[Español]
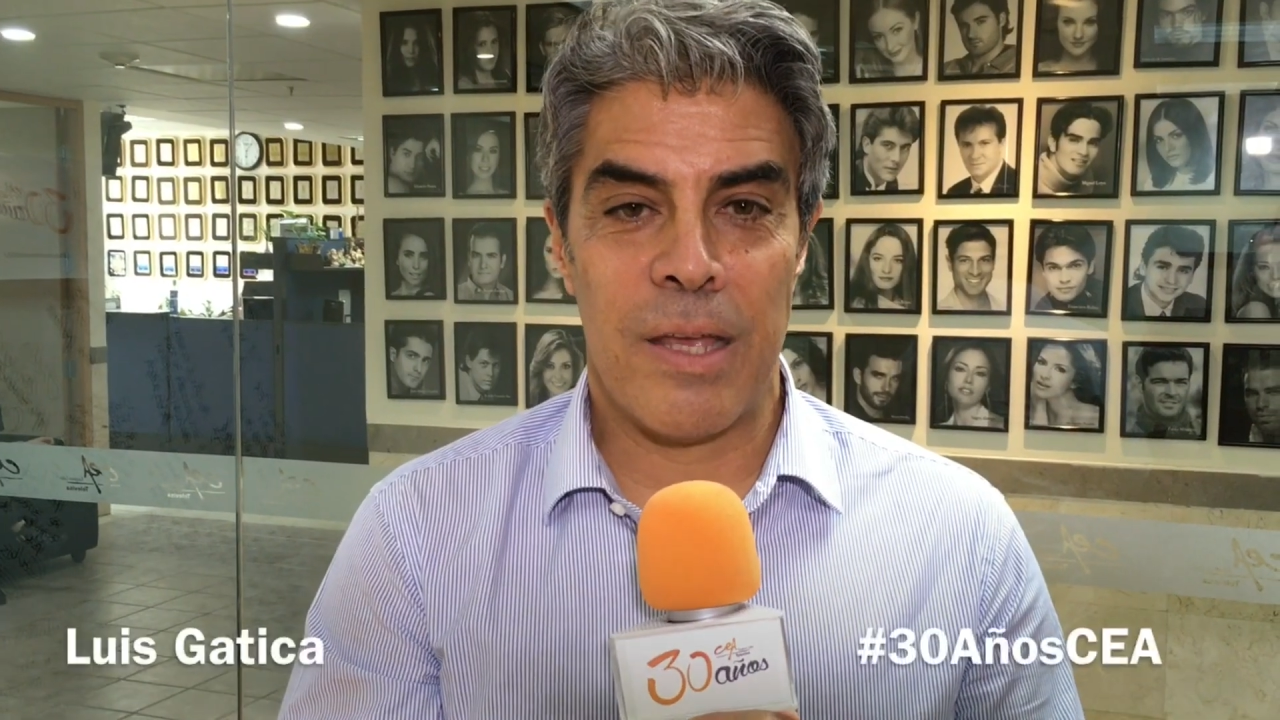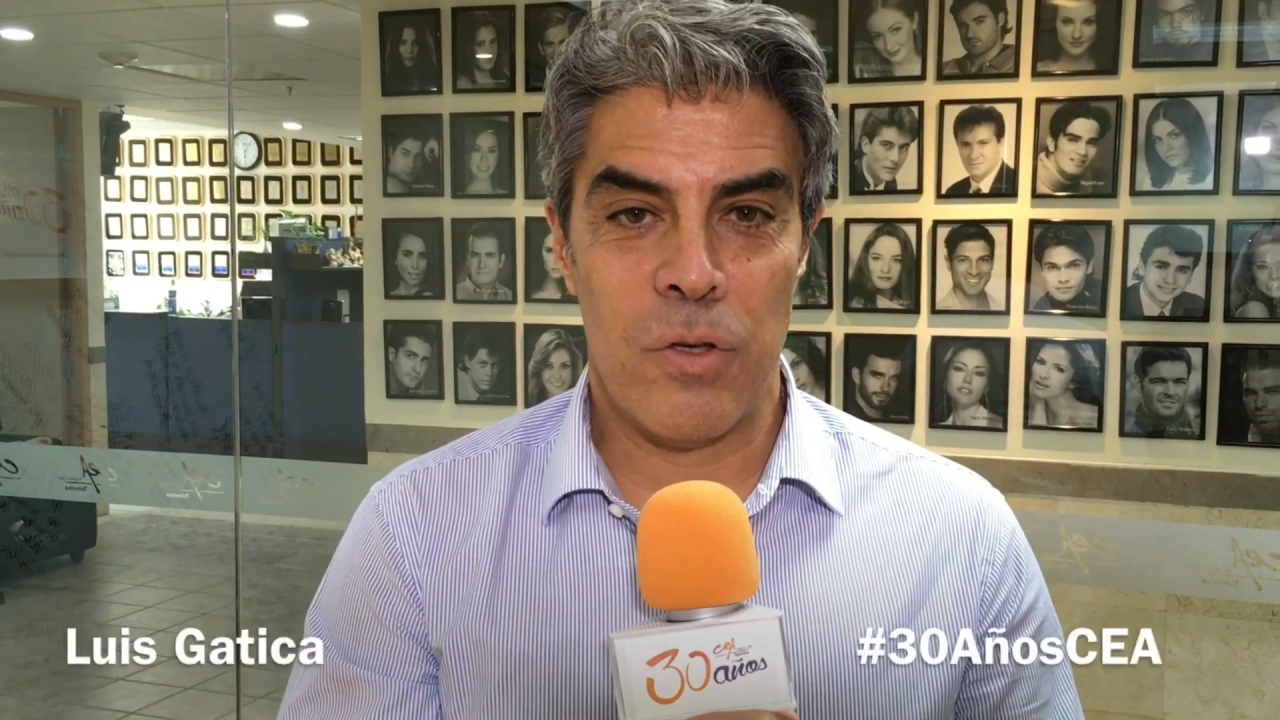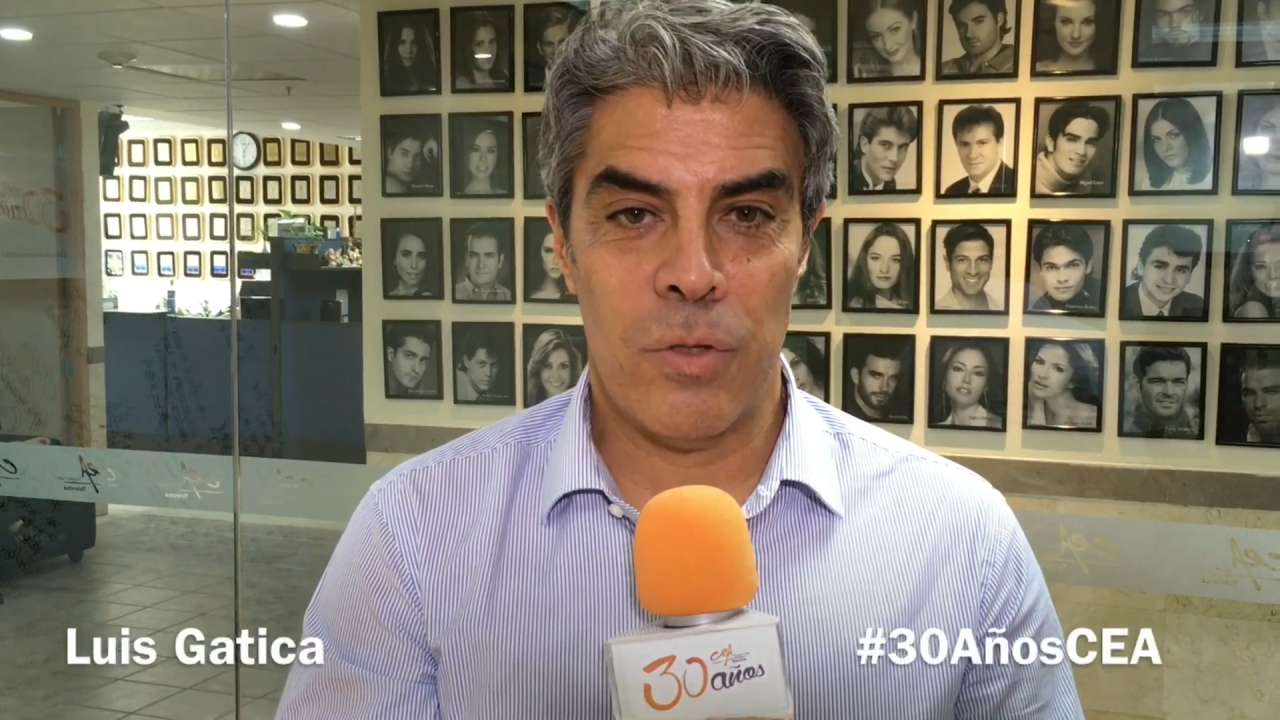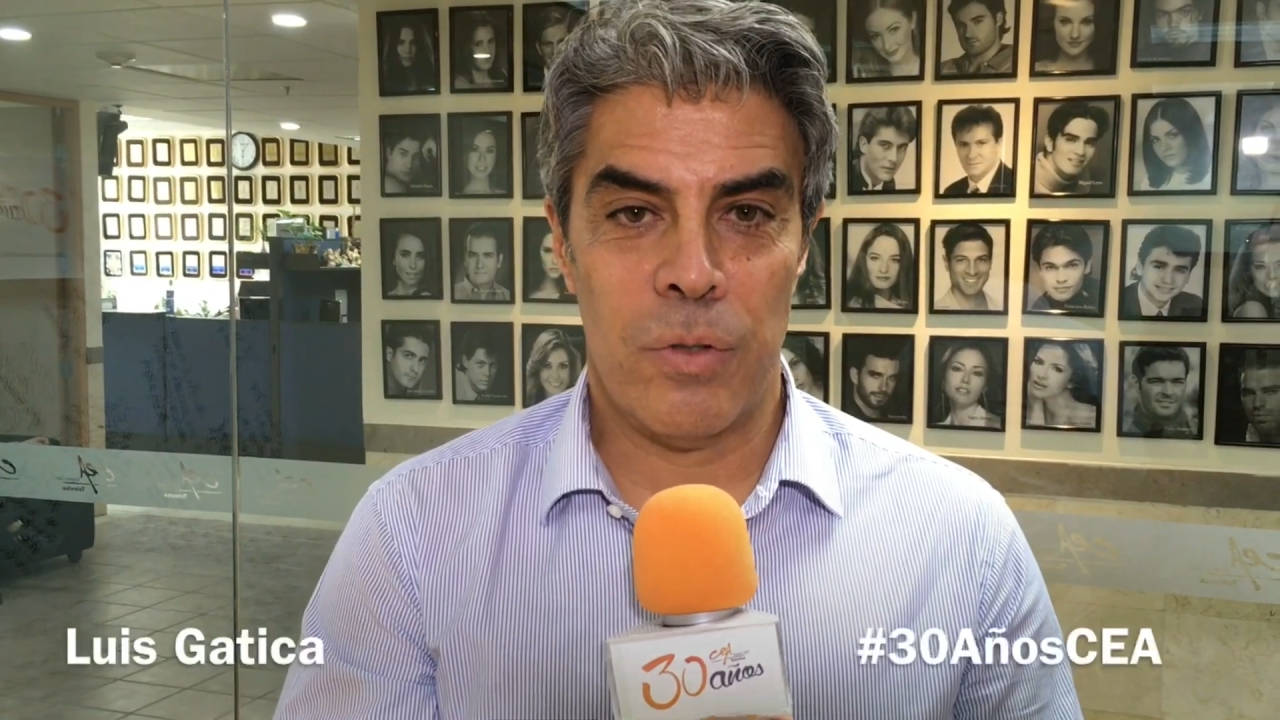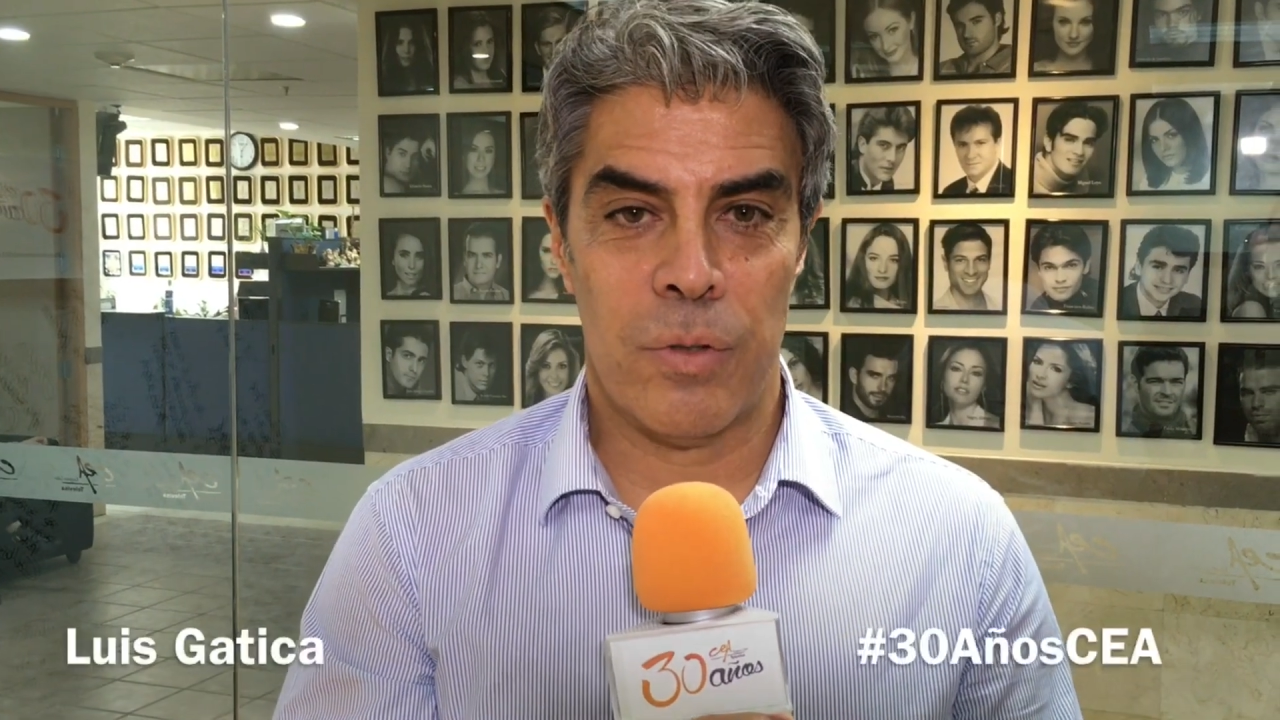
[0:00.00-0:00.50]

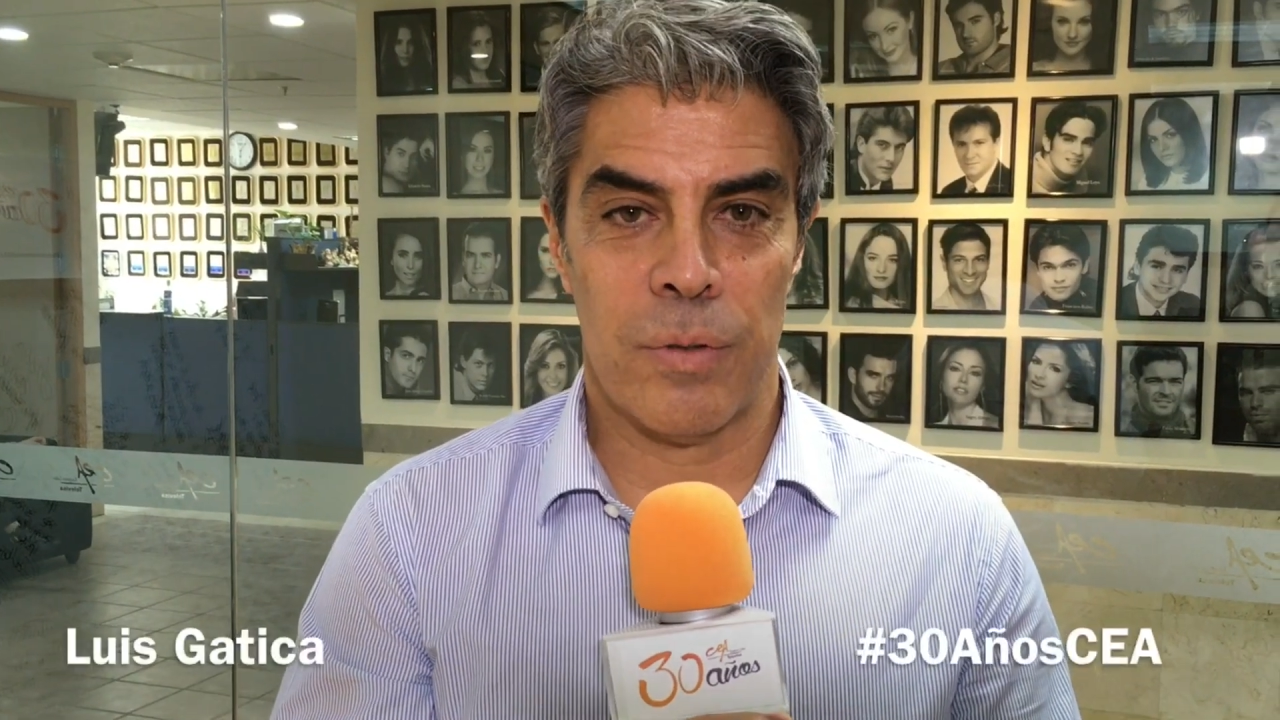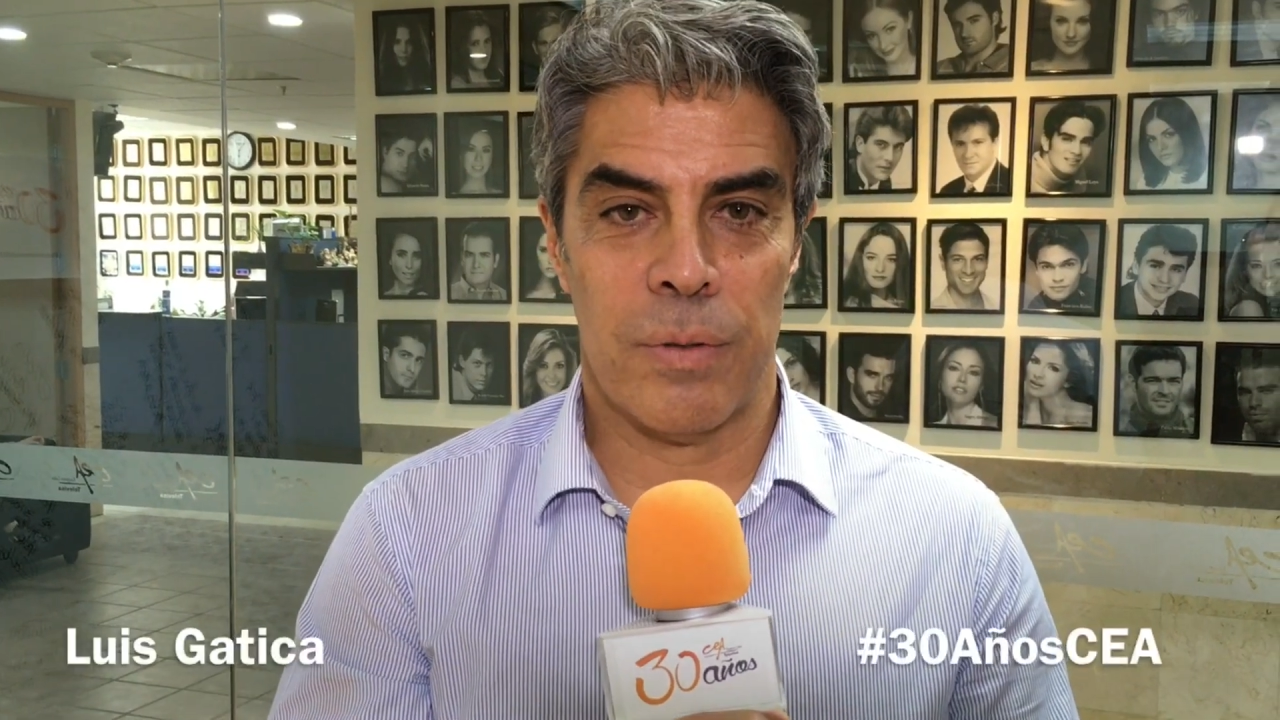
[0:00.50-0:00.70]
años